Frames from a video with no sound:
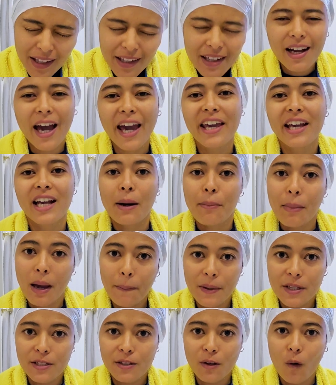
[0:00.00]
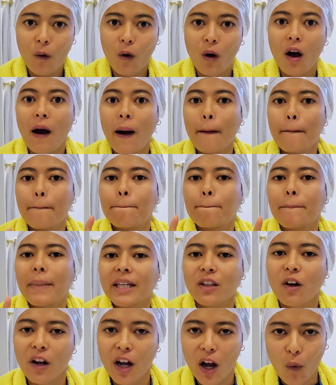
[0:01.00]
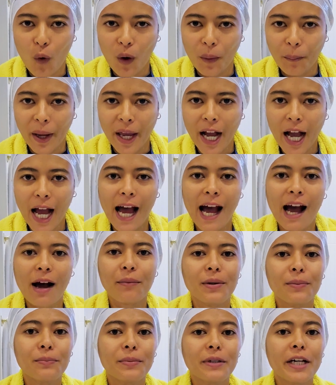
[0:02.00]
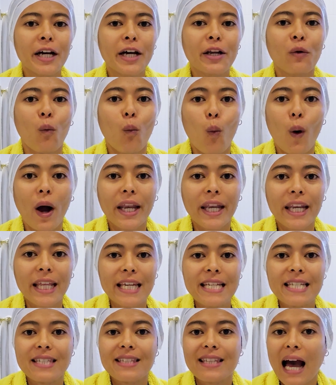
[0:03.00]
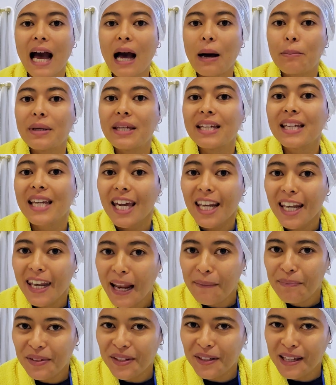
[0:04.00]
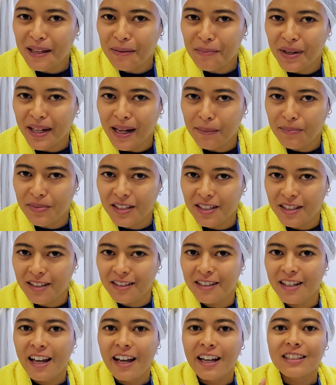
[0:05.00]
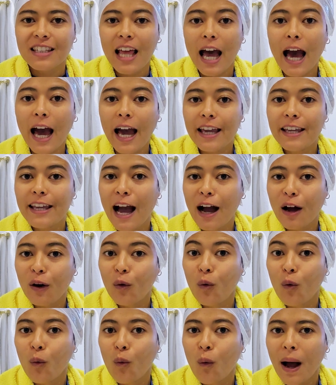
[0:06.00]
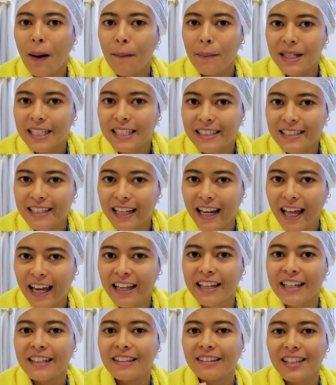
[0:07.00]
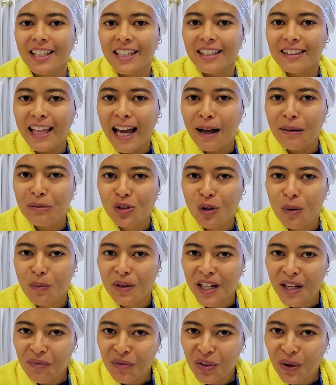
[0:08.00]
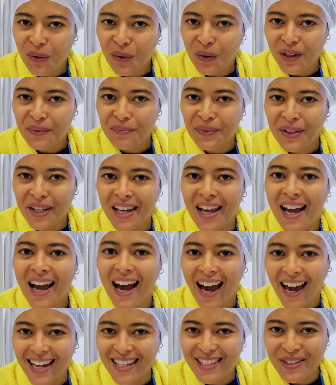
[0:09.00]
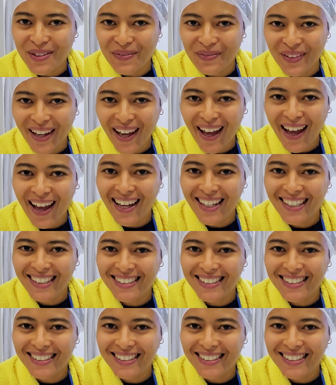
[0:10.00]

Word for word: ยังไงก็ไม่เป็นทรงไม่ต้องกังวลไปค่ะ เพื่อนๆ วันนี้สามีเคล็ดลับดีๆ มานำเสนอ ถ้าอยากรู้ว่ามันคืออะไร ติดตามชมคลิปวิดีโอคลิปนี้ให้จบนะคะ